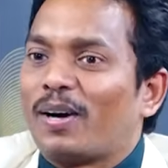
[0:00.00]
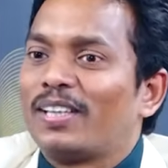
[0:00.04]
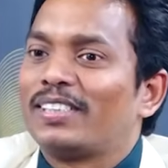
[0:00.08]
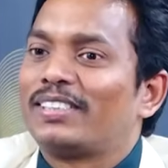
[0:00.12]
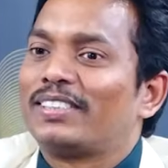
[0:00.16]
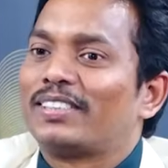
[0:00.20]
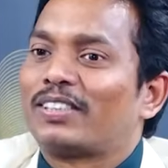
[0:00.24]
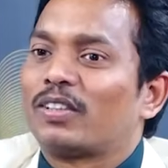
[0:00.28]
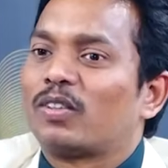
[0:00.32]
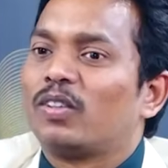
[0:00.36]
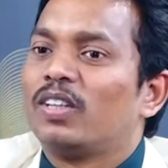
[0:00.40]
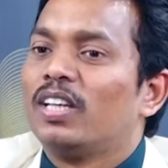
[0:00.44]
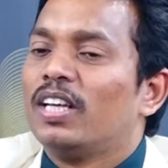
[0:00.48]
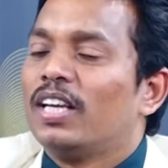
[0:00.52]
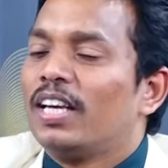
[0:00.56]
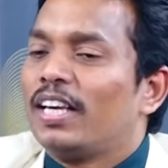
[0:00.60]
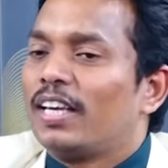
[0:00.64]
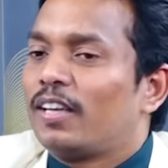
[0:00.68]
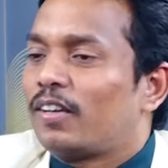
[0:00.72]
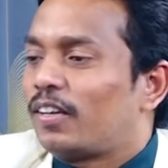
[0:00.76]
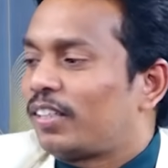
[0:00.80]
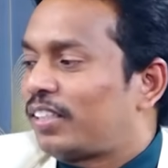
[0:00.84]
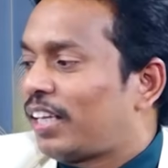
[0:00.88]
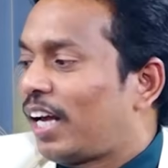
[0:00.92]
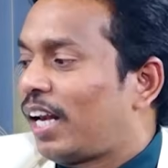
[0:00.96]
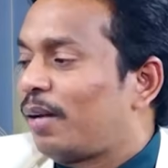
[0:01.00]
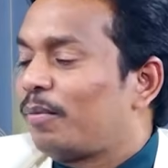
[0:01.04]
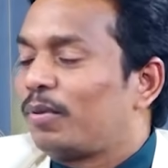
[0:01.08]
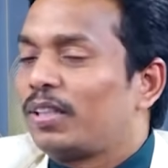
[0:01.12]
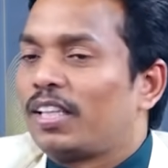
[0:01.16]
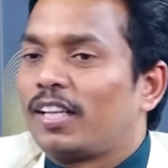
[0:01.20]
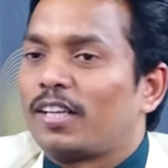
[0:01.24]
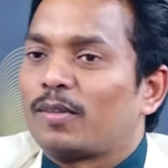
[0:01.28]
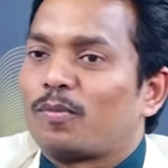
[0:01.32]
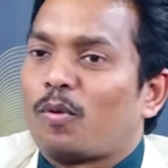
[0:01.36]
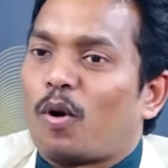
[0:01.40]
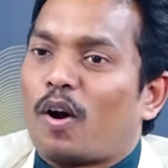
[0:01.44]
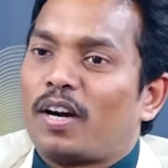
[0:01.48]
పాజిటివ్ ఈరోజు
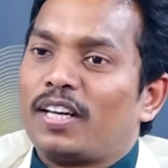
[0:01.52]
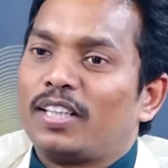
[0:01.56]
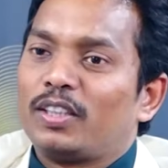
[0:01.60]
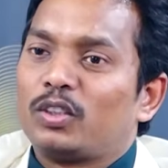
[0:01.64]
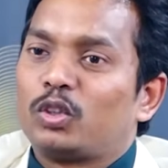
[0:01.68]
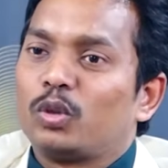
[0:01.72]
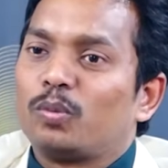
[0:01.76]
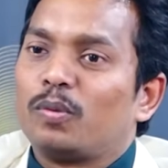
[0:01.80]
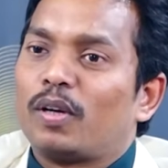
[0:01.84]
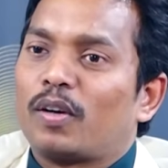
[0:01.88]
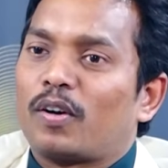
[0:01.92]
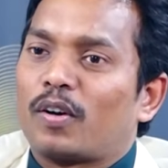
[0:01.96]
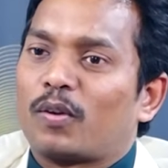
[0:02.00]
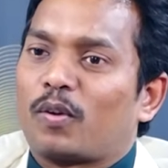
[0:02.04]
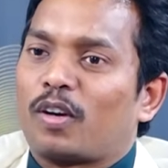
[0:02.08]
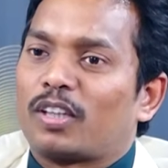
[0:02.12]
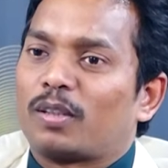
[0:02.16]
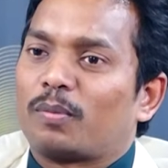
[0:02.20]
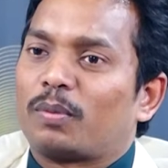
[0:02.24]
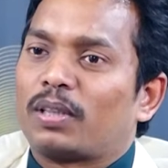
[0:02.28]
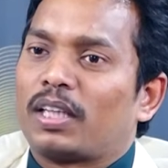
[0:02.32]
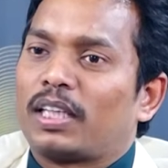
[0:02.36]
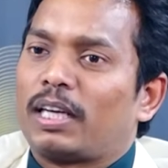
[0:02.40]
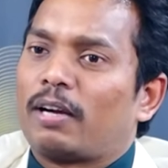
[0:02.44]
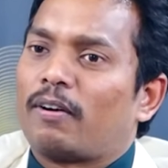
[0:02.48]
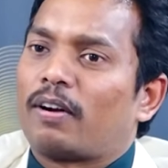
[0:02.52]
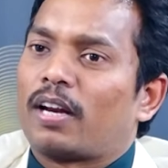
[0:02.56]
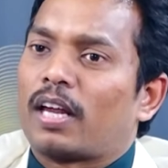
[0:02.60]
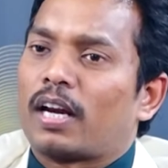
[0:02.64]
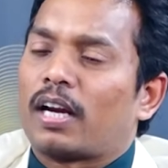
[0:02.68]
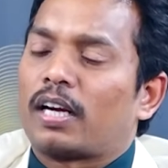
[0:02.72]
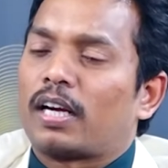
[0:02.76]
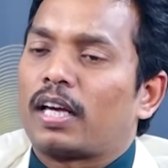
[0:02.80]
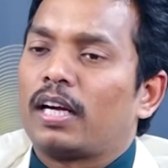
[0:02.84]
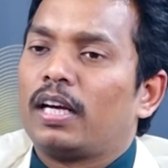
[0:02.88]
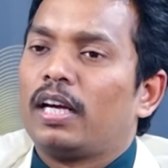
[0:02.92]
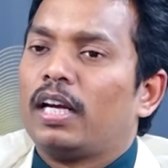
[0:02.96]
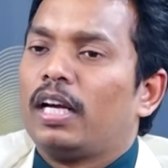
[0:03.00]
చాలామంది ఈరోజు మార్నింగ్ జూమ్లో కూడా కొంతమంది
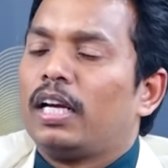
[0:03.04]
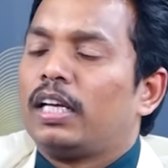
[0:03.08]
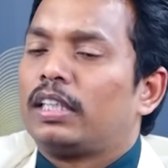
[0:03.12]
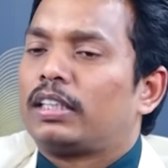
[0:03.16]
ఏమన్నారంటే